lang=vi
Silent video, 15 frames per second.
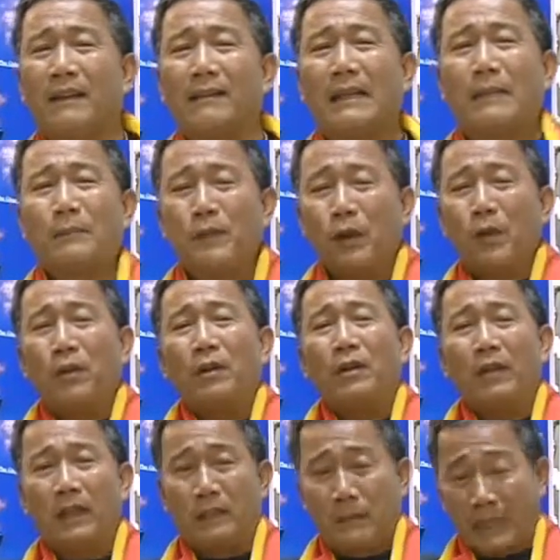Đắp vô.
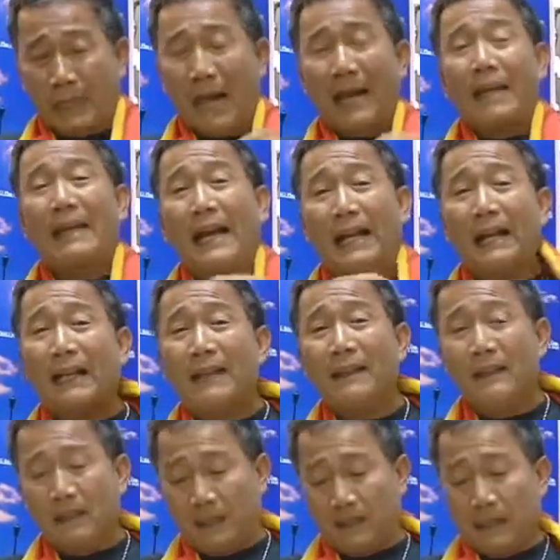Mà cắt ở đây á.
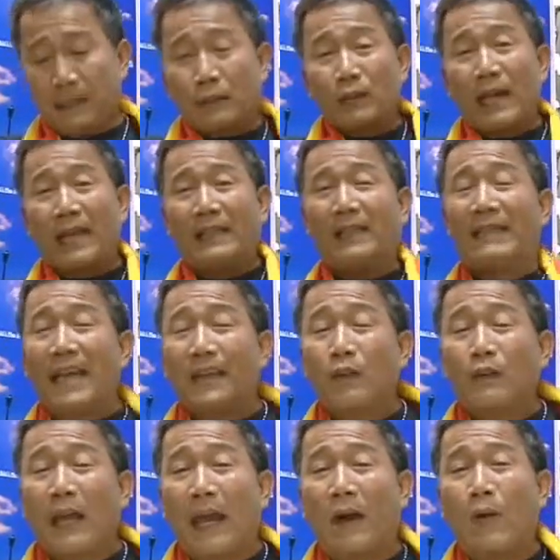Đắp vô đây thì ở đây có
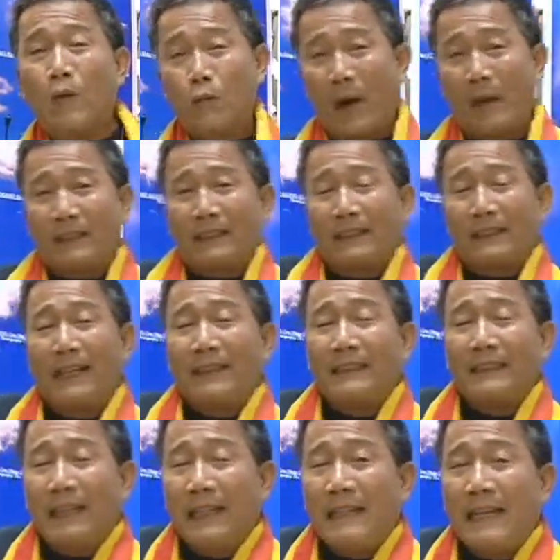thẹo. Hoặc
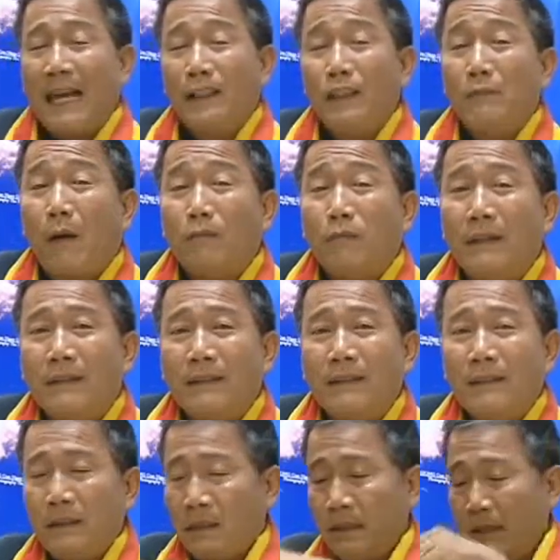lấy da dưới mông á.
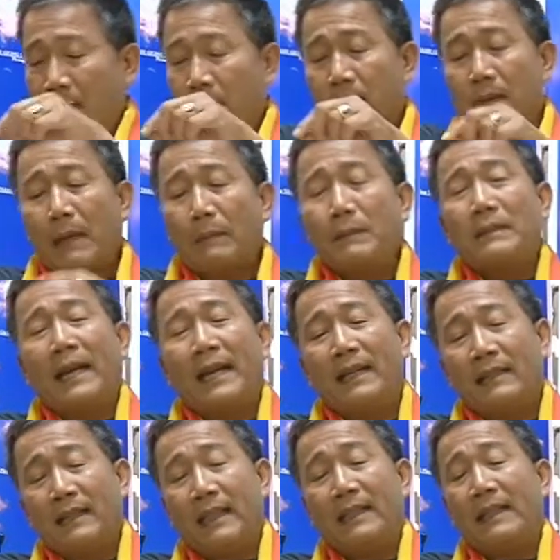Đắp lên
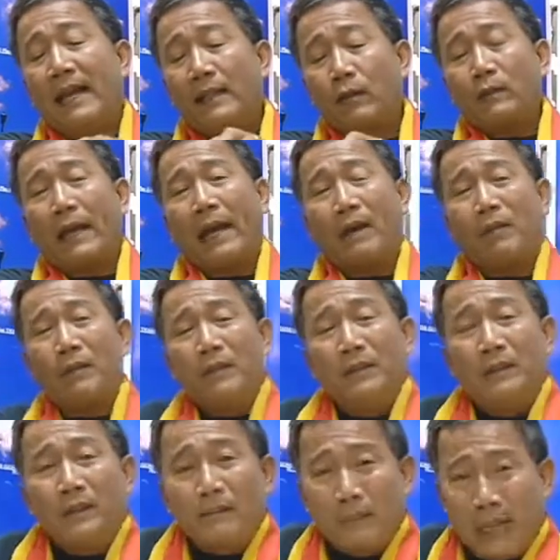đây thì đây có thẹo.
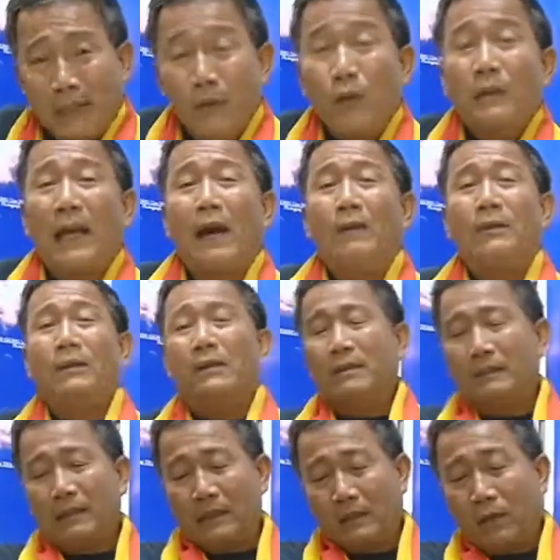Mà đây không có thẹo nữa
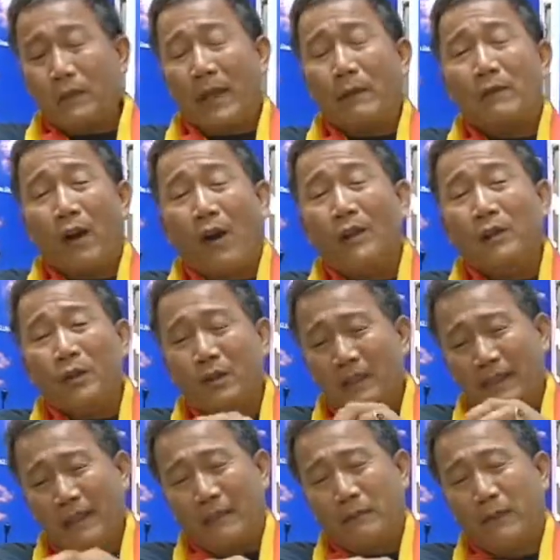có thẹo nhỏ thôi
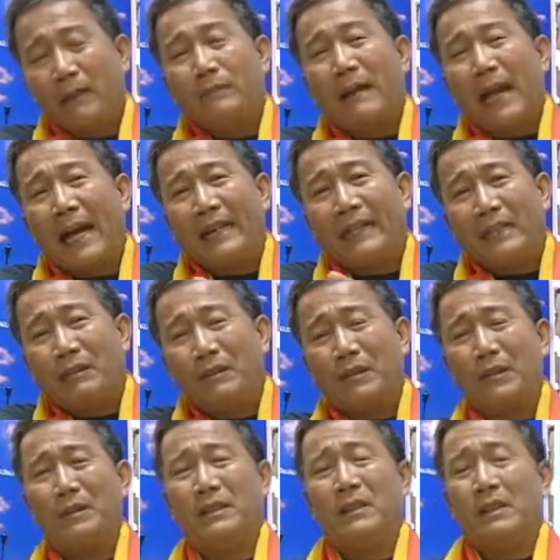cái vết mai này kia rồi
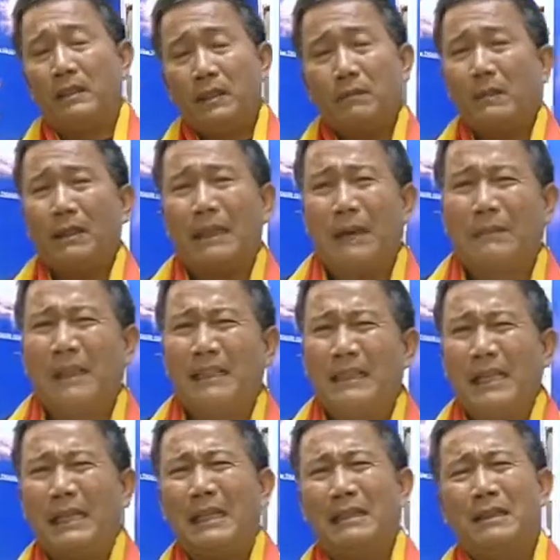thôi nhưng mà làm gì làm
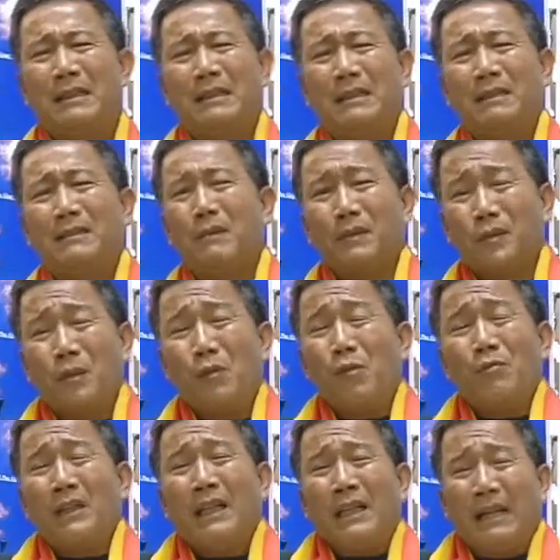chi nhưng mà tôi
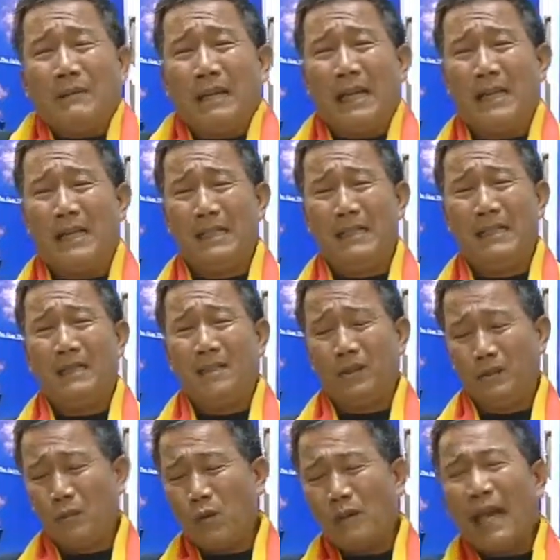cũng thích làm vậy
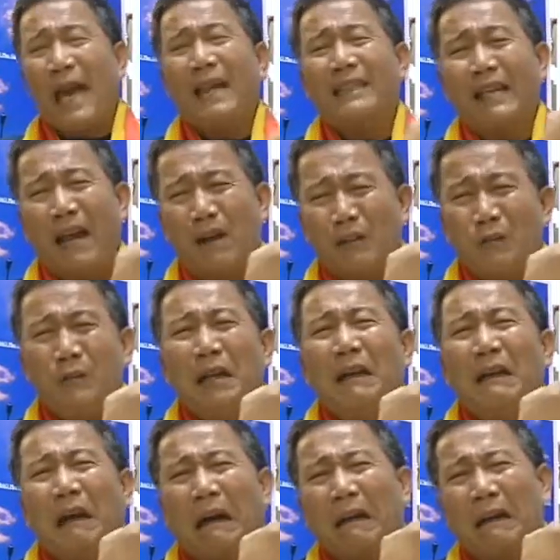tôi muốn để cái thẹo tôi nhớ
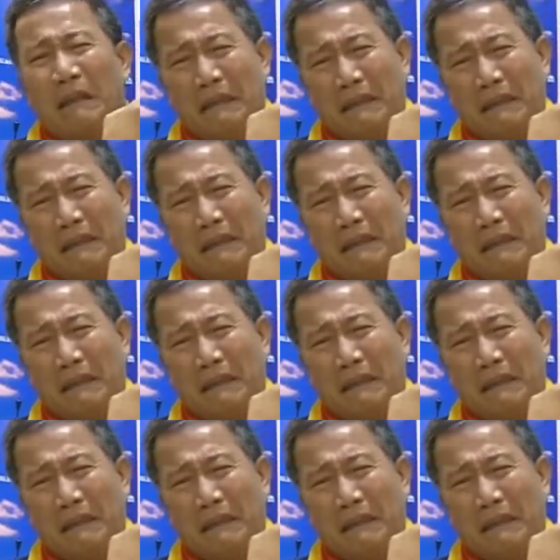đời